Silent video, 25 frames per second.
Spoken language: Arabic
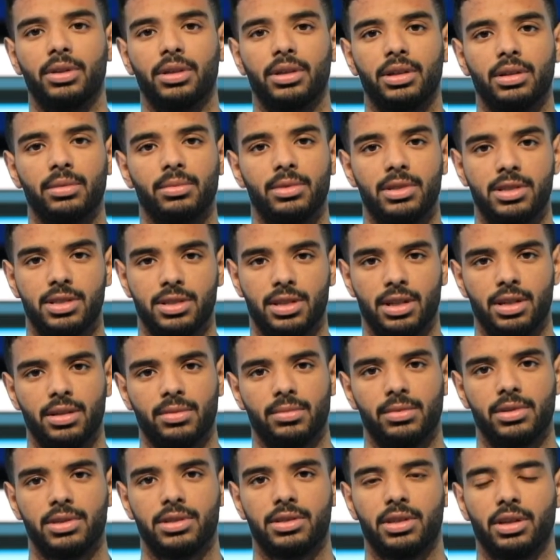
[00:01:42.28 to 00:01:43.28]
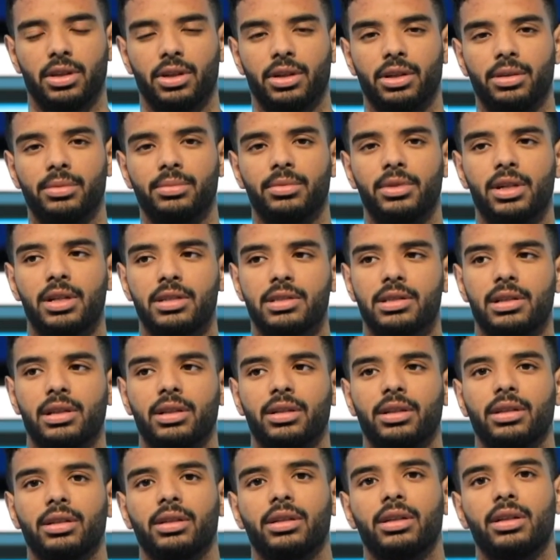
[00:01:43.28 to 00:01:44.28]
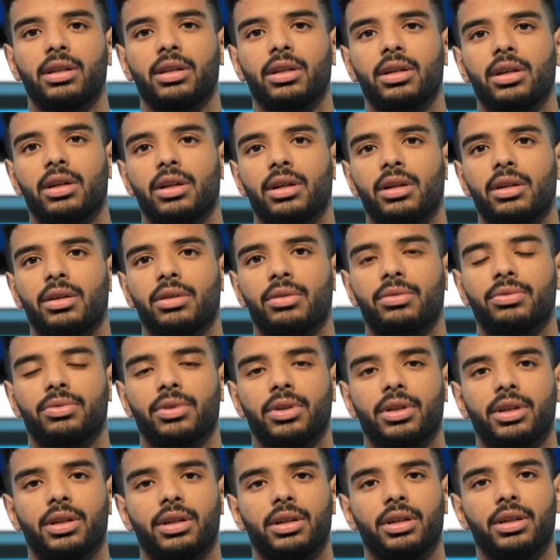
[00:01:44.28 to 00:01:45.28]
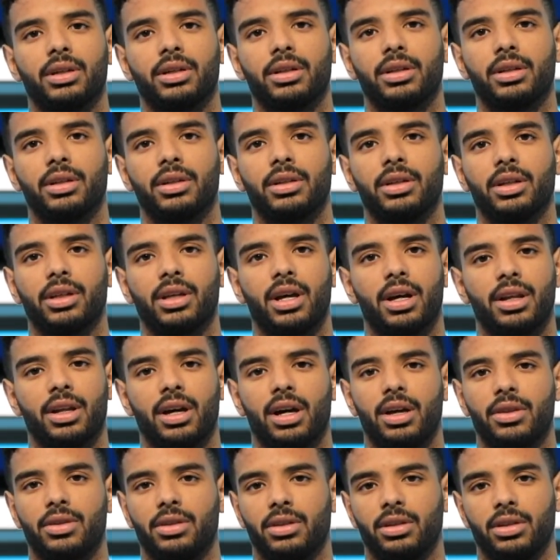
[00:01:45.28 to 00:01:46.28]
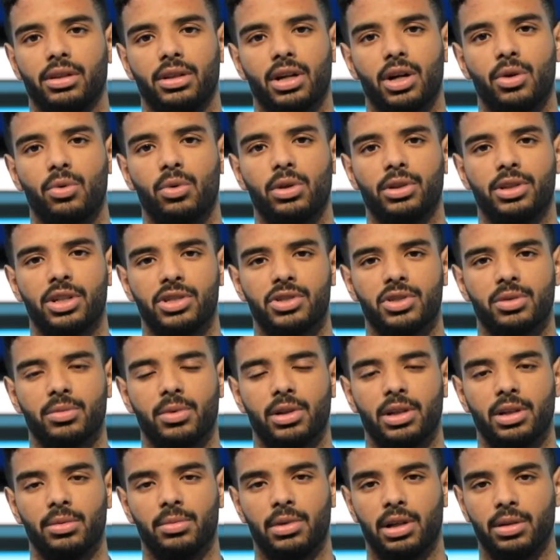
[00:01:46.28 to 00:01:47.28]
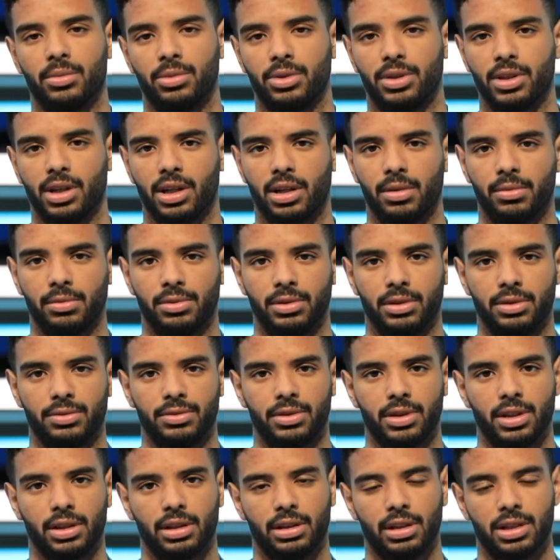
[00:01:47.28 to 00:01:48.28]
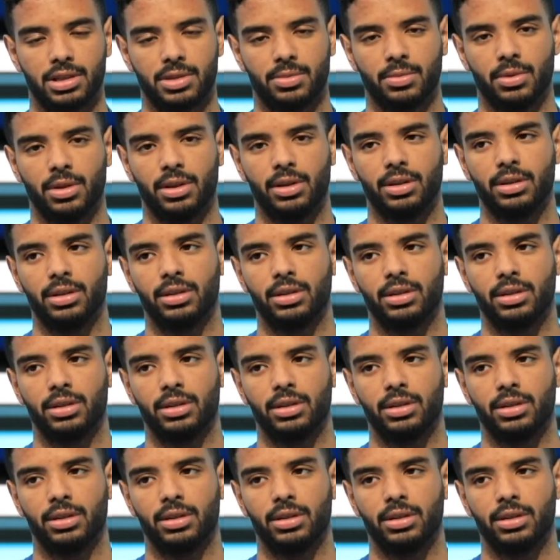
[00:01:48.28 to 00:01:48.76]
بلسته بالانستغرام نازله فانه كان هذه اول تجربه لي مع المنتخب في فئه الاشبال